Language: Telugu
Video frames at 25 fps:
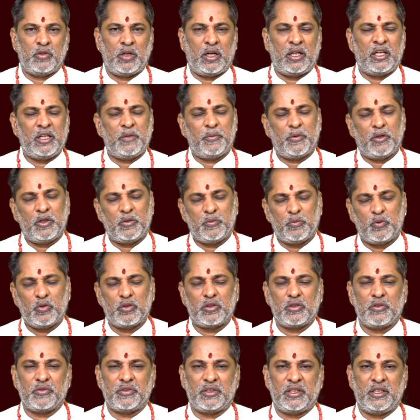అన్ని పనులు
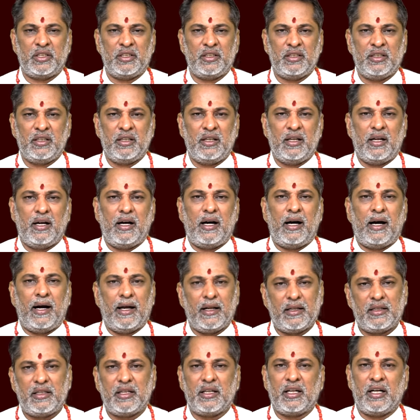పూర్తవుతాయి
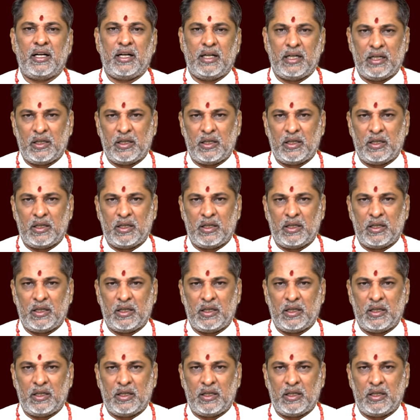ఆర్థిక